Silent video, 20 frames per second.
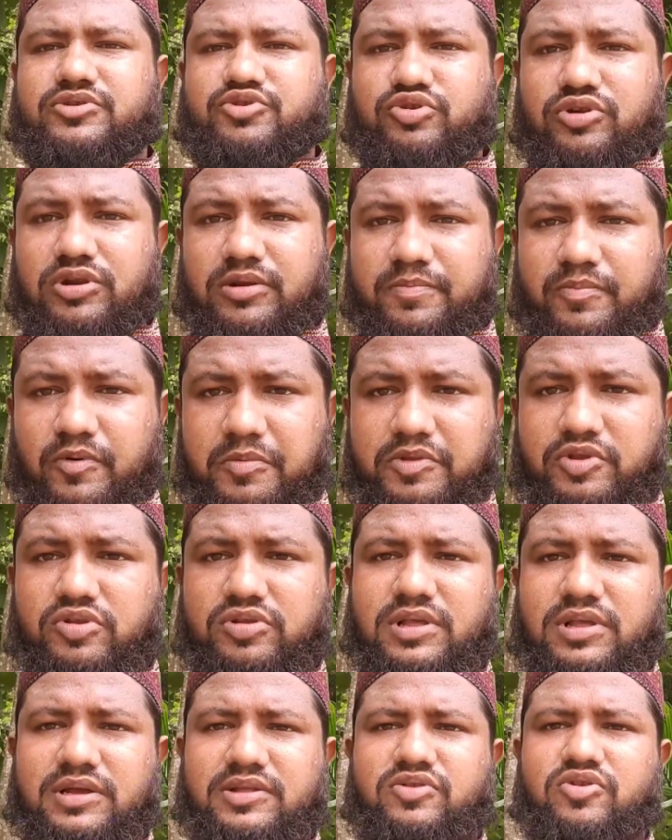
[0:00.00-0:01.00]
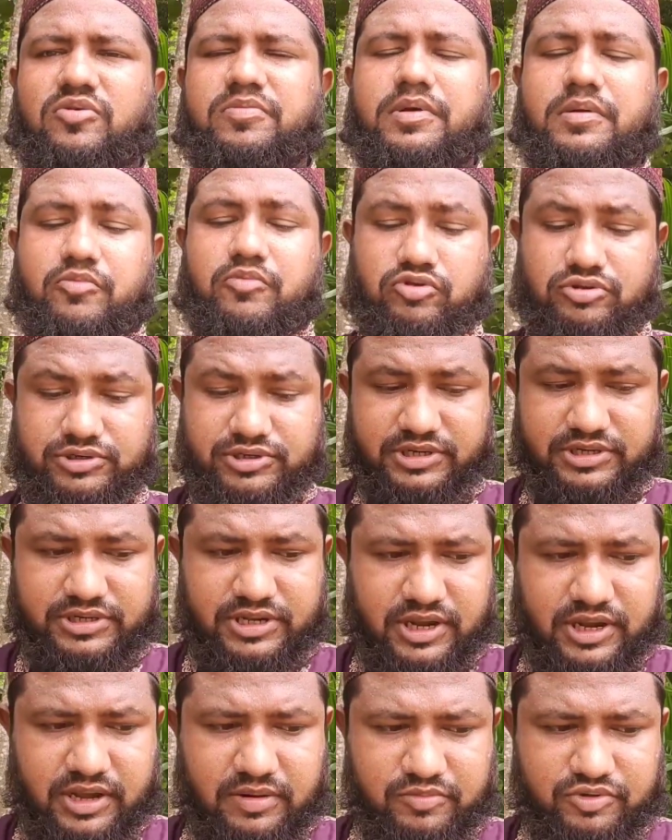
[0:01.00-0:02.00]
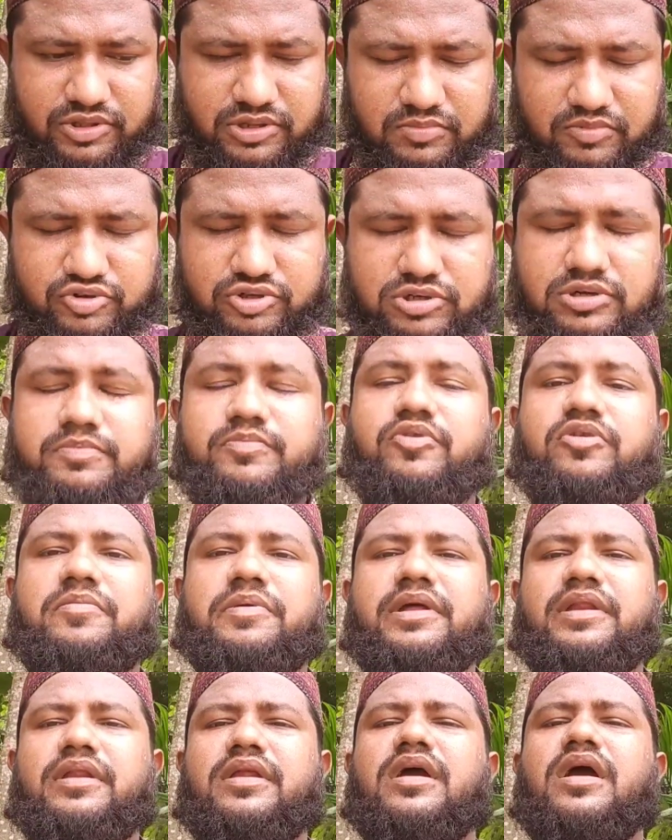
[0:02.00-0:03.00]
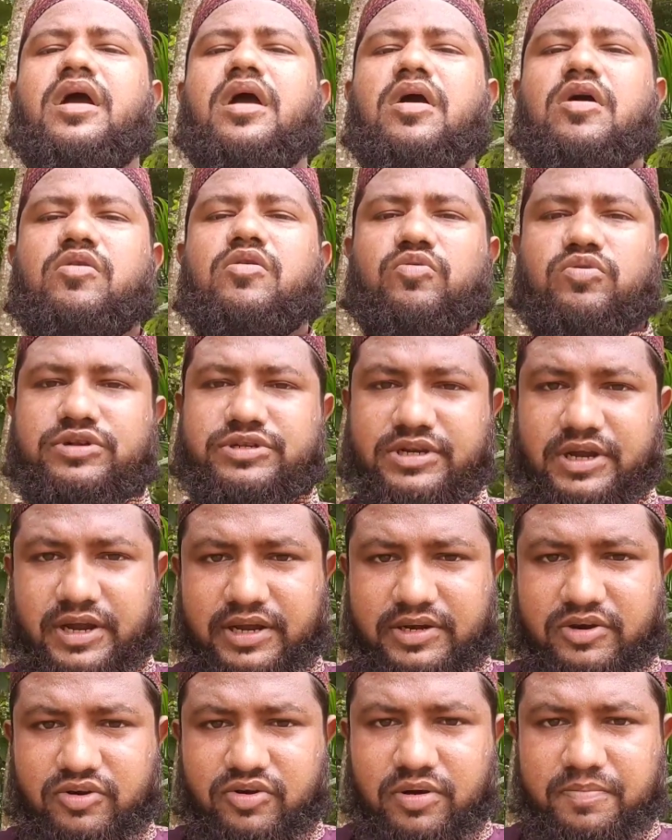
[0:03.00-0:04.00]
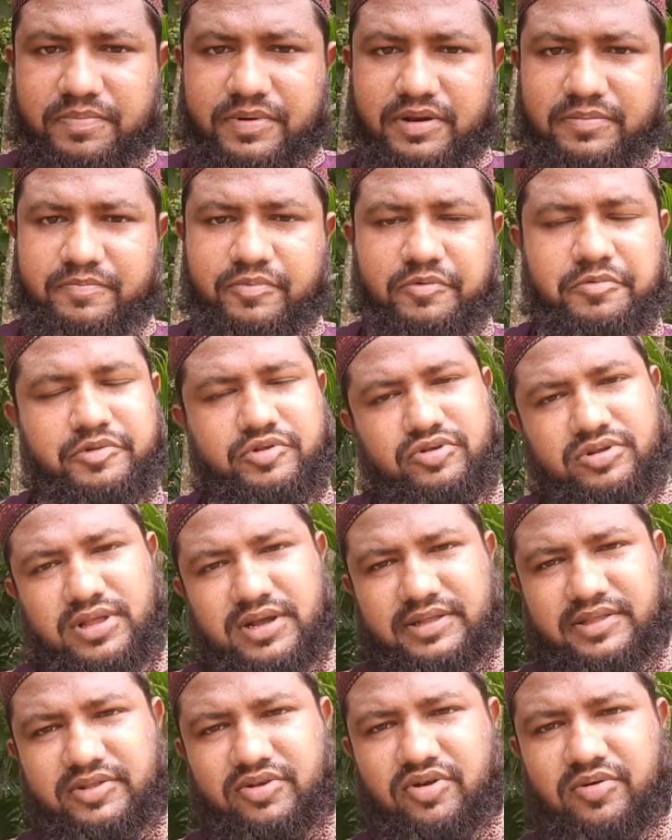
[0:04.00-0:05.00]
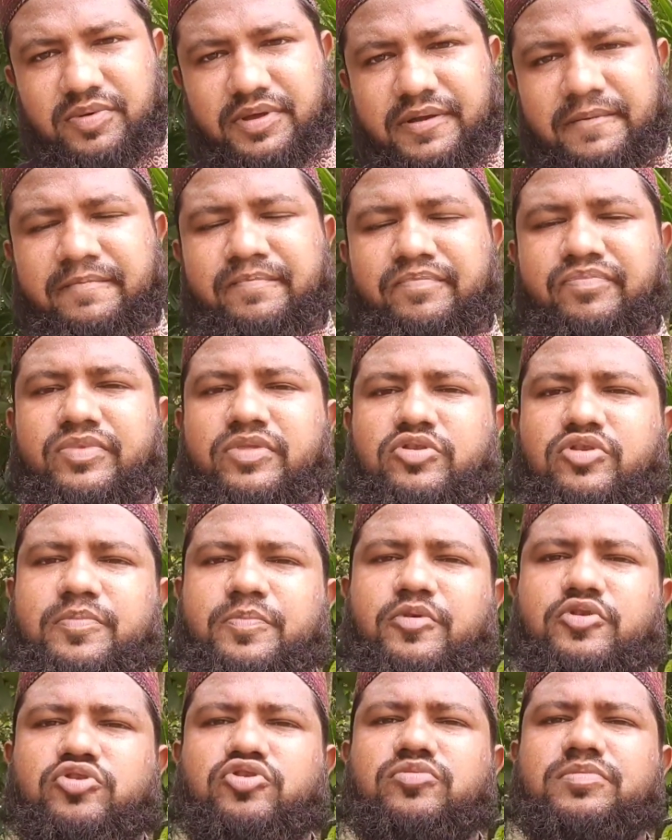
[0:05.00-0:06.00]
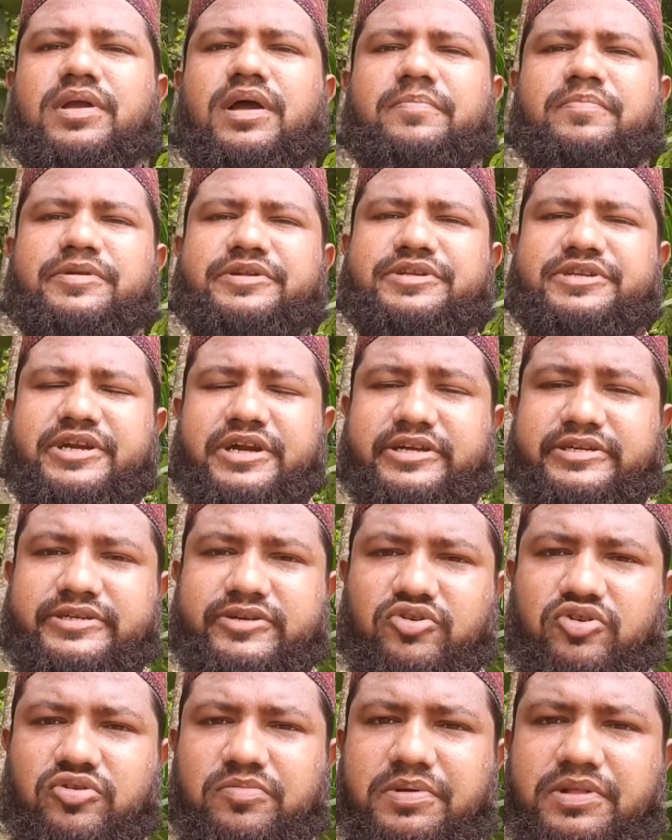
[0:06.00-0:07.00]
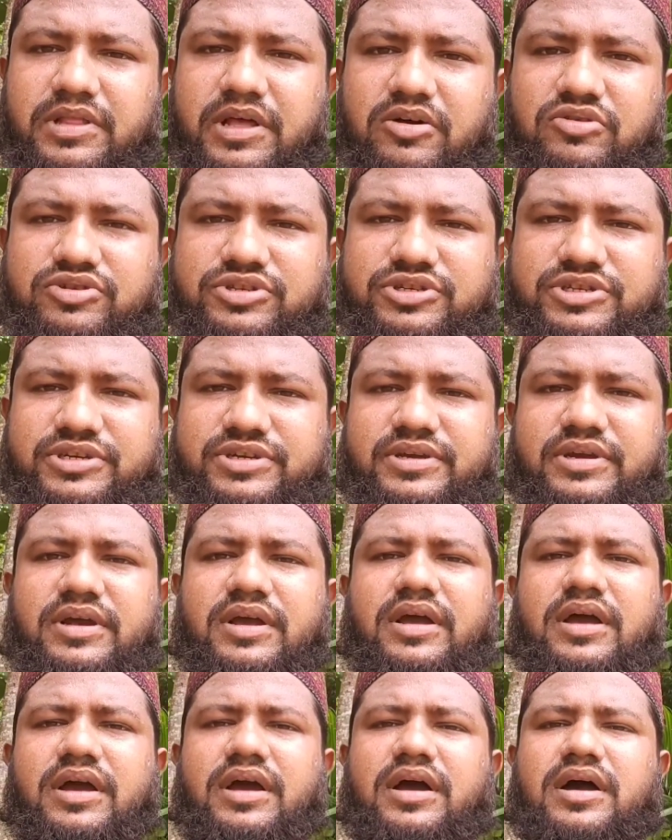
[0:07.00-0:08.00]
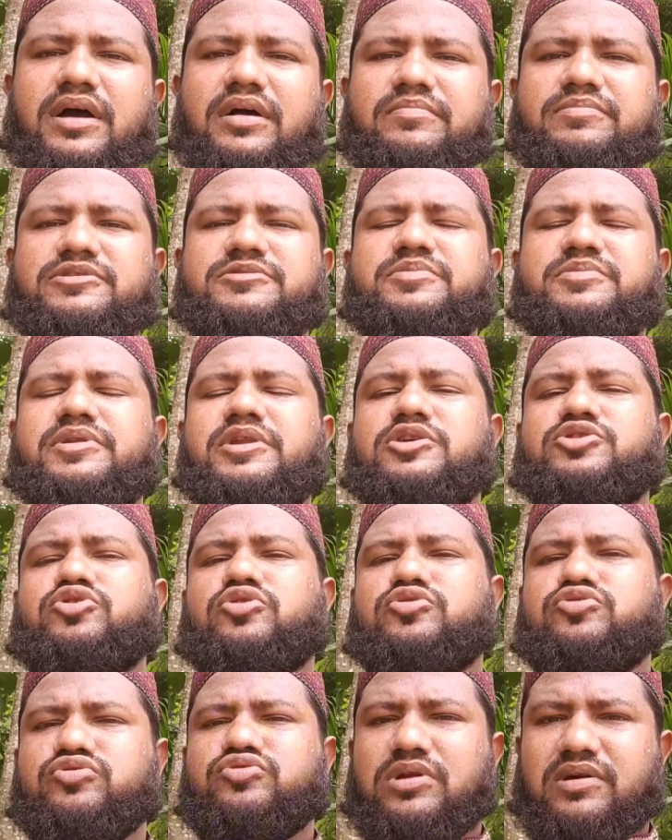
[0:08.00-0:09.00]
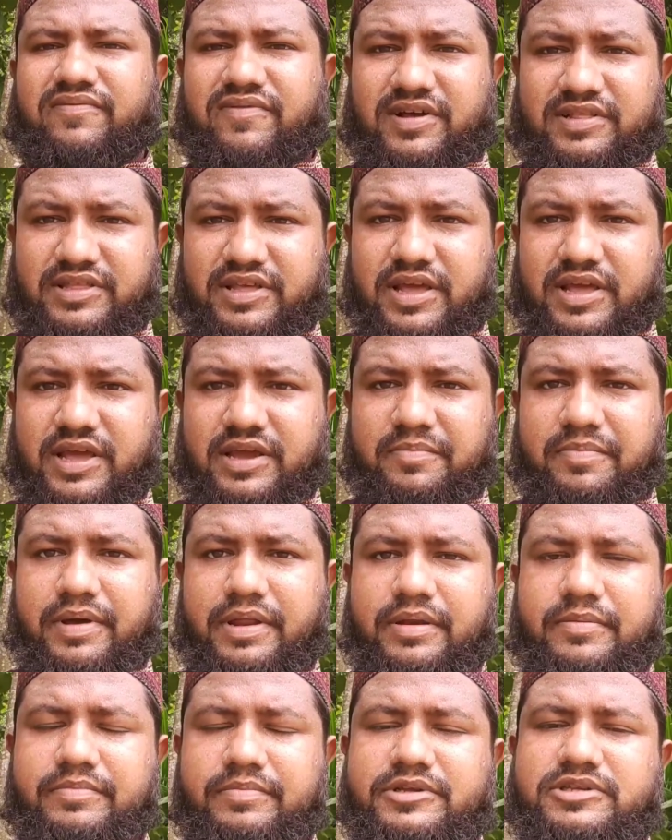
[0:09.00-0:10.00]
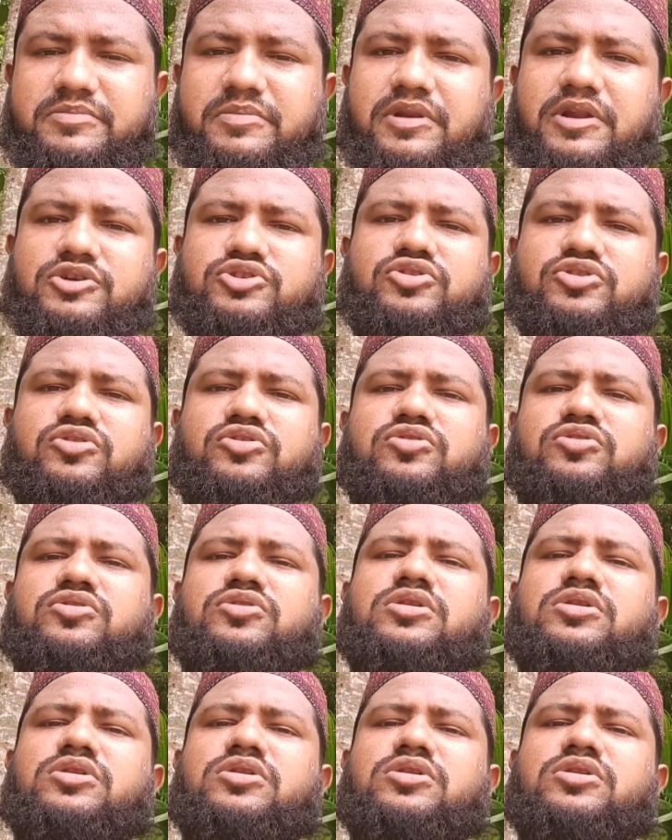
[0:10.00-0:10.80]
শরীর পবিত্র থাকতে হবে এবং যে জায়গার মধ্যে বসে পড়বেন ওই জায়গাটাও আপনার পবিত্র থাকতে হবে তো প্রথমে আপনি যে কাজটা করবেন তা হচ্ছে বিসমিল্লা সহ সুরা ফাতেহ একবার বিসমিল্লা সহ